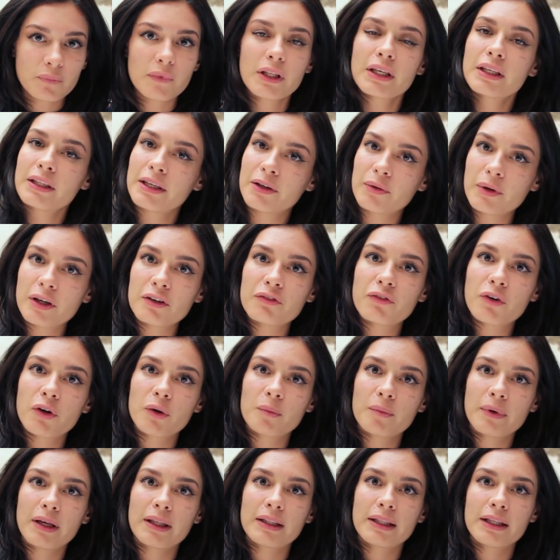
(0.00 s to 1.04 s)
y de igual
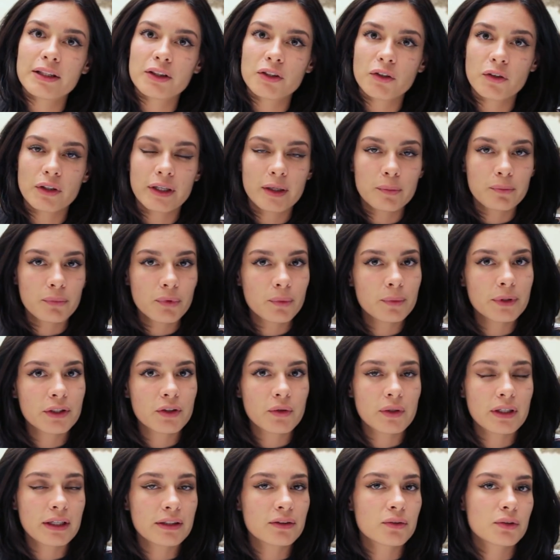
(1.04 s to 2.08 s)
forma dentro del
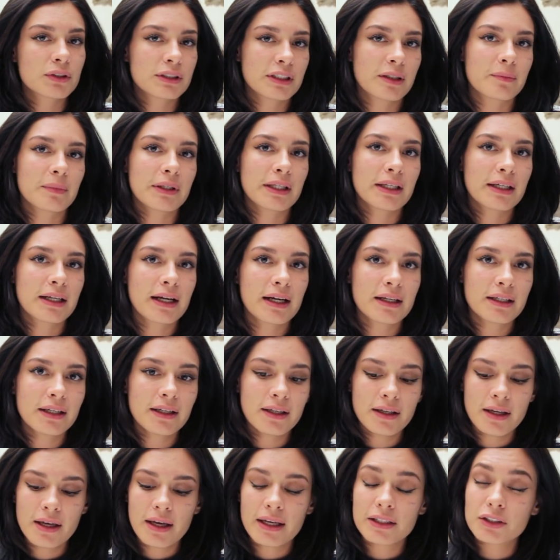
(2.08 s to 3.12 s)
público y la industria mexicana